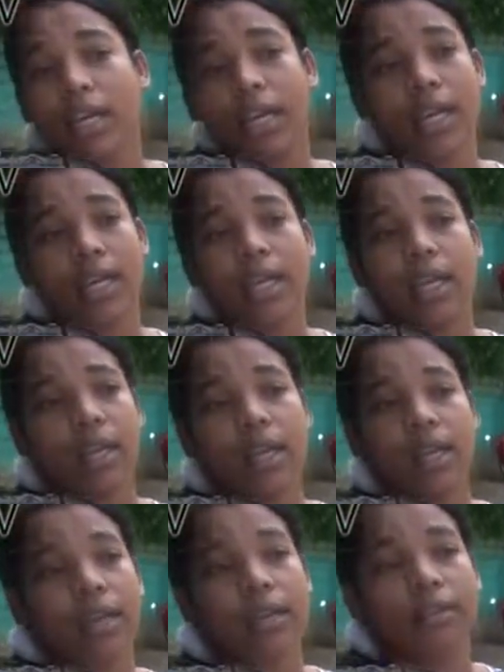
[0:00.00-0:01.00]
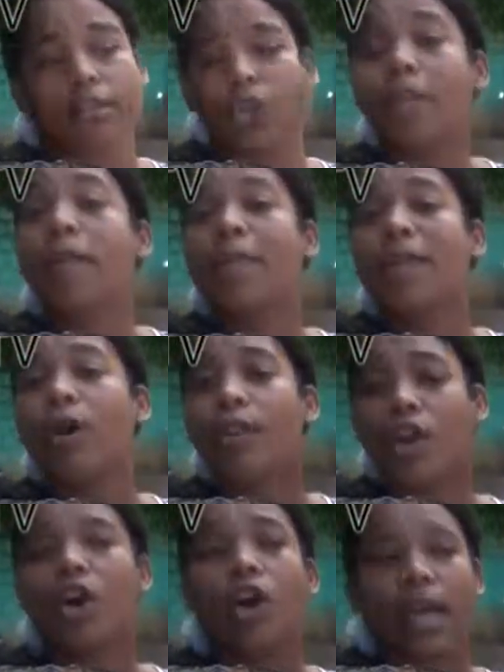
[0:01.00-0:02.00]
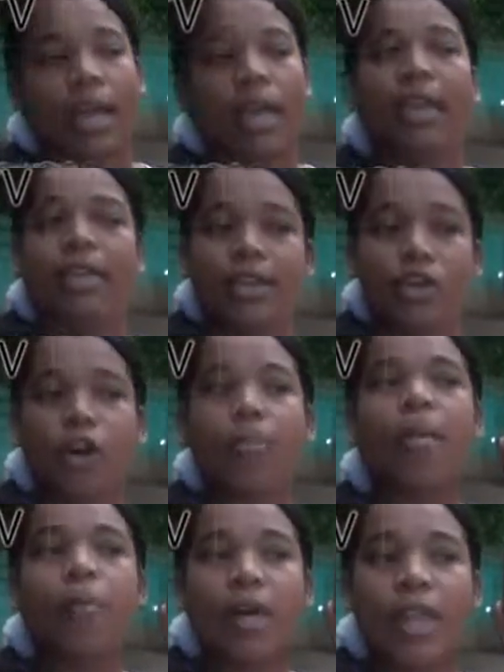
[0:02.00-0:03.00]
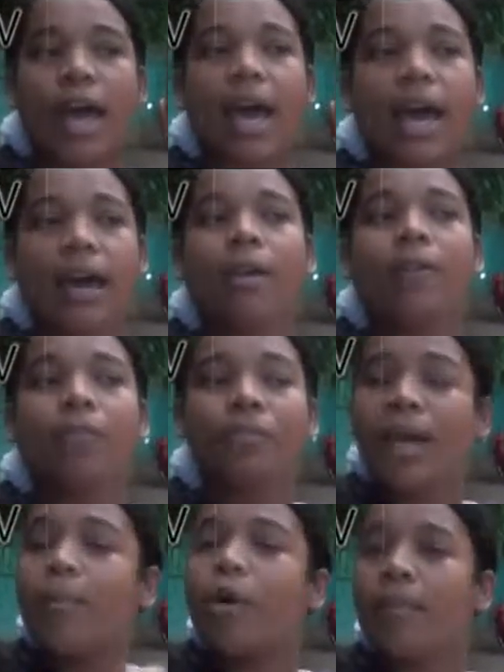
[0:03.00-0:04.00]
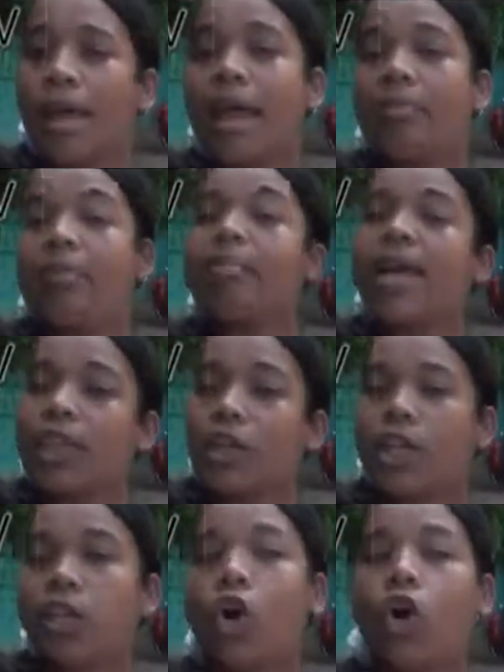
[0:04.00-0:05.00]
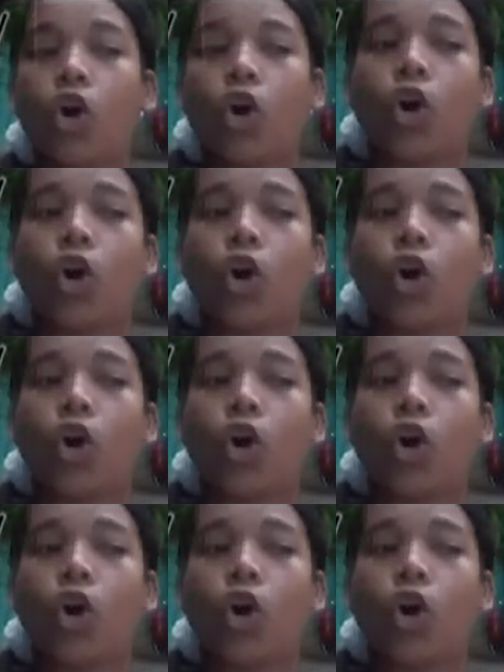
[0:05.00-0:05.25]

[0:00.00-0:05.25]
Y yo le pido a Dios que el Señor me pueda devolver mi medio de yo